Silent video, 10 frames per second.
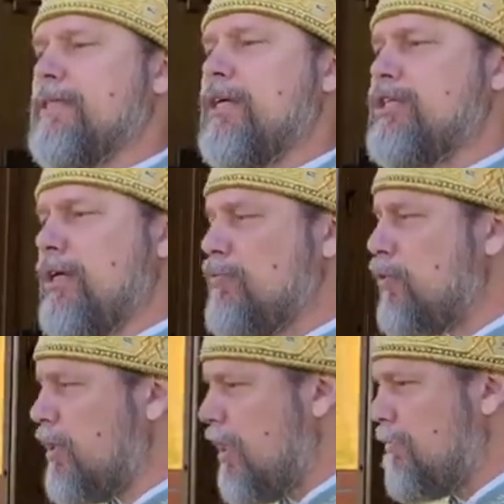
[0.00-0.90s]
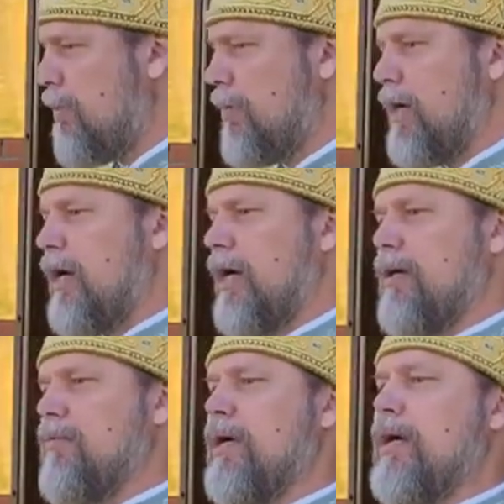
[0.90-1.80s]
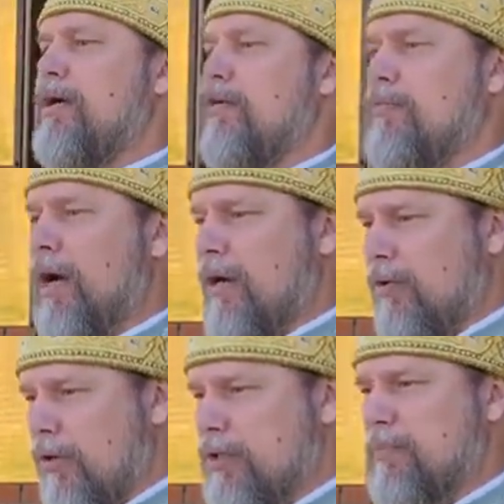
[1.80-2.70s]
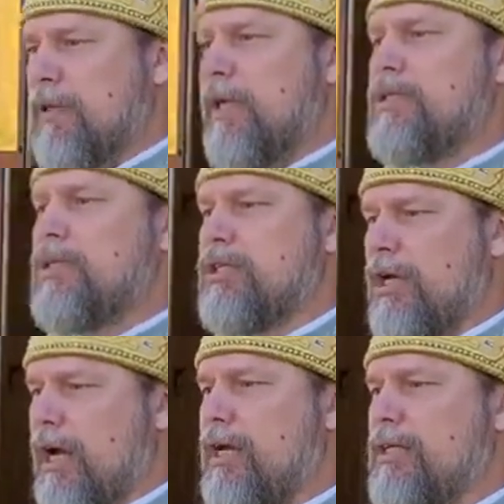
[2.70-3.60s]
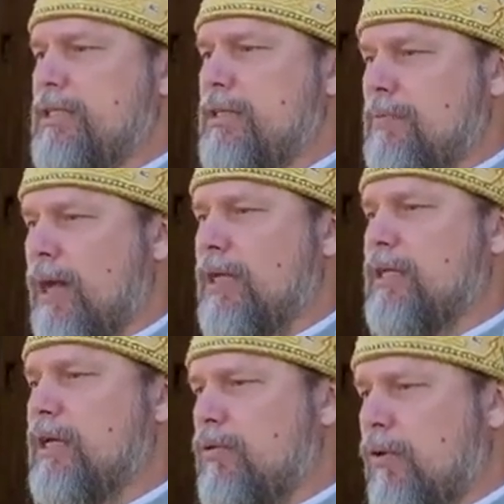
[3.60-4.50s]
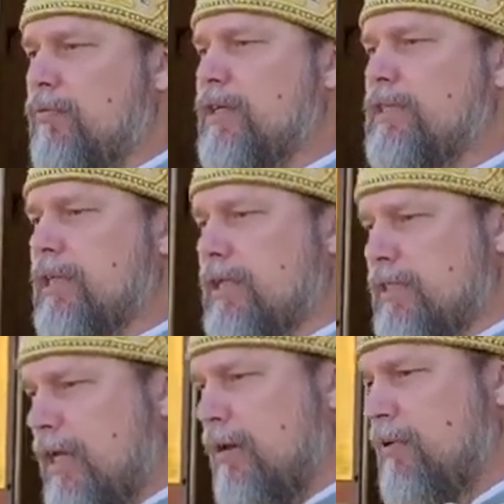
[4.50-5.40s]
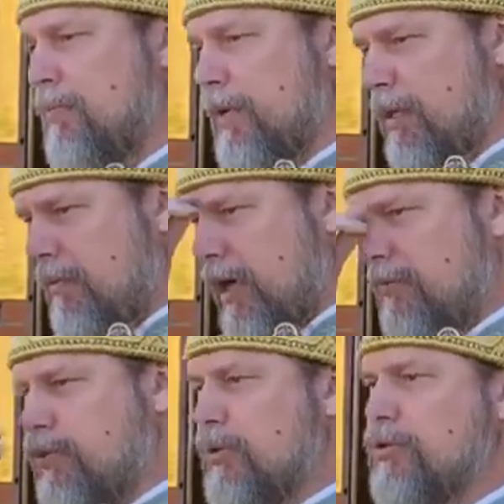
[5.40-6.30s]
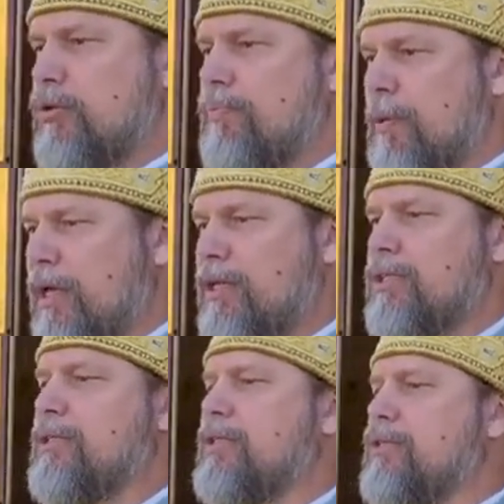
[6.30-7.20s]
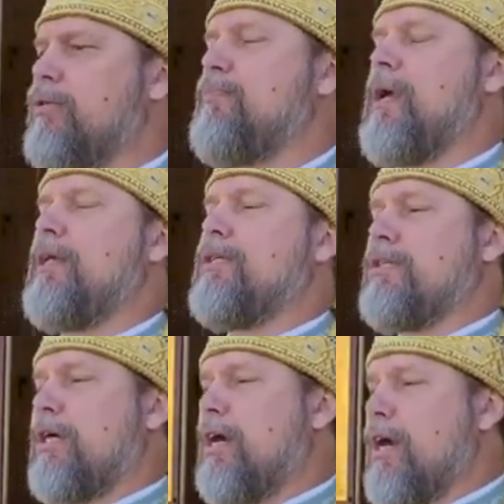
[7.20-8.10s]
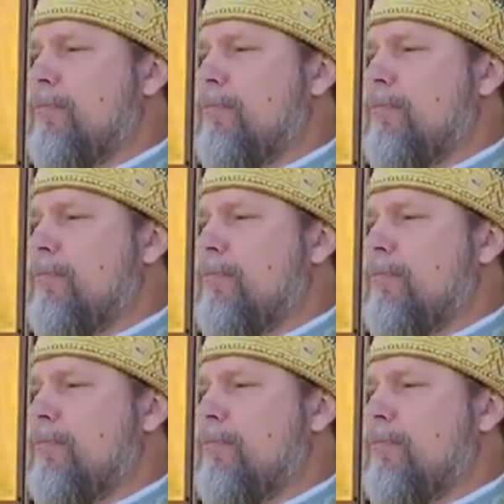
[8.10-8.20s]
зачем другим помогаем. Любя Господа, очищая себя от греховных страстей, мы понимаем, что ступенечка за ступенечкой